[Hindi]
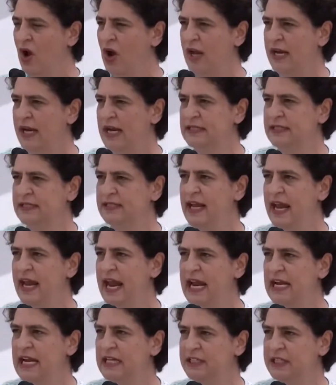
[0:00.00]
और इस
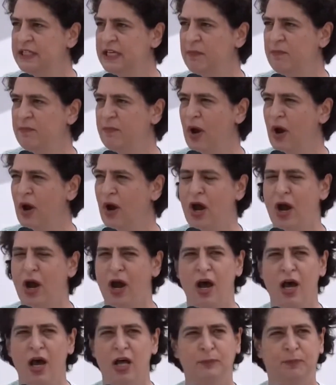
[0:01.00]
देश की
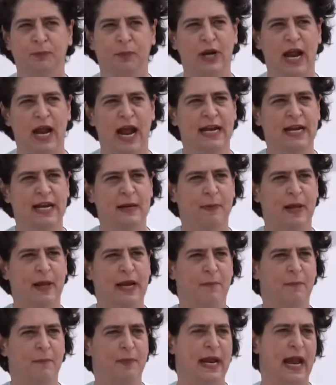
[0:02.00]
बहुत पुरानी
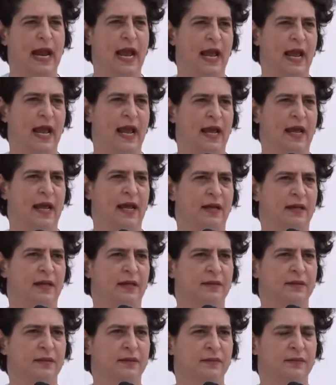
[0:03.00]
परंपरा
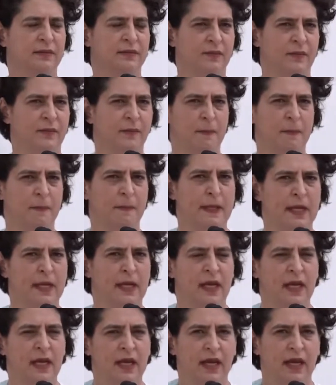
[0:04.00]
है
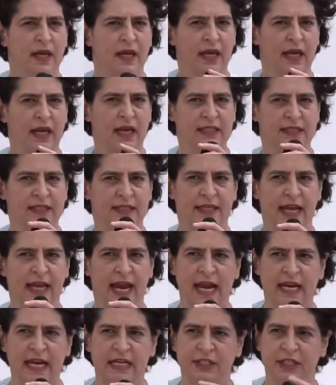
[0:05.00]
इस
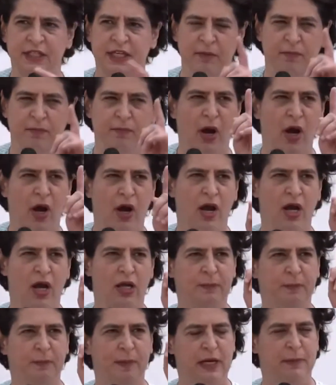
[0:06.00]
देश की
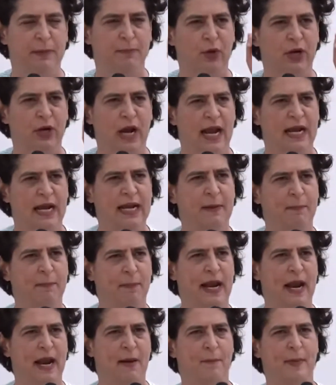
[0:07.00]
बहुत पर पुरानी
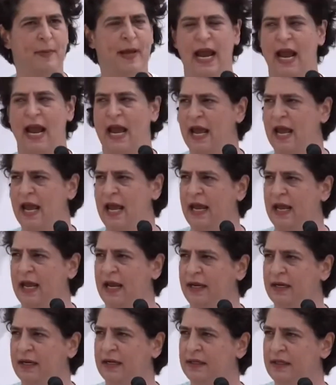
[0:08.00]
परंपरा है
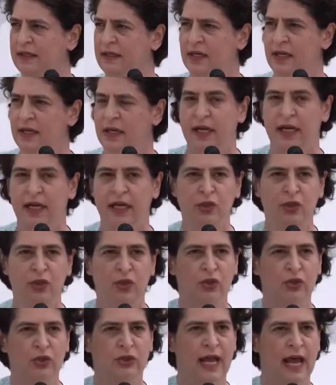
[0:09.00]

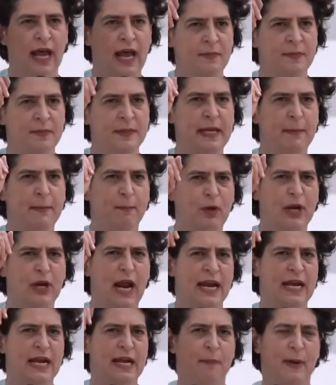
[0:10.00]
हिंदू धर्म की
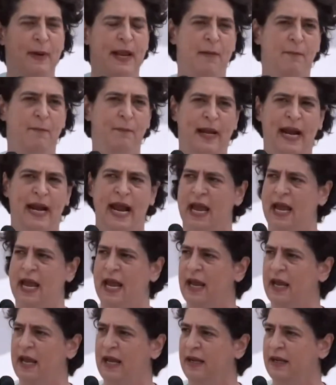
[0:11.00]
पुरानी परंपरा
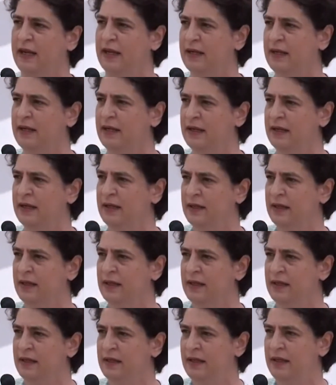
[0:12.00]
है
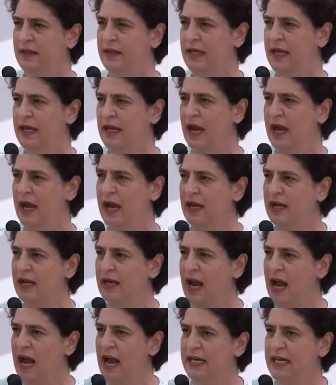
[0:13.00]
कि
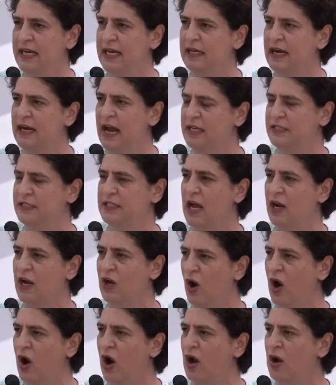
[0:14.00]
अहंकारी राजा
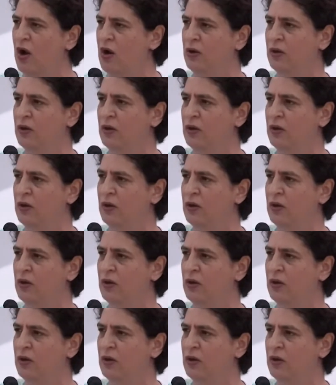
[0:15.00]
को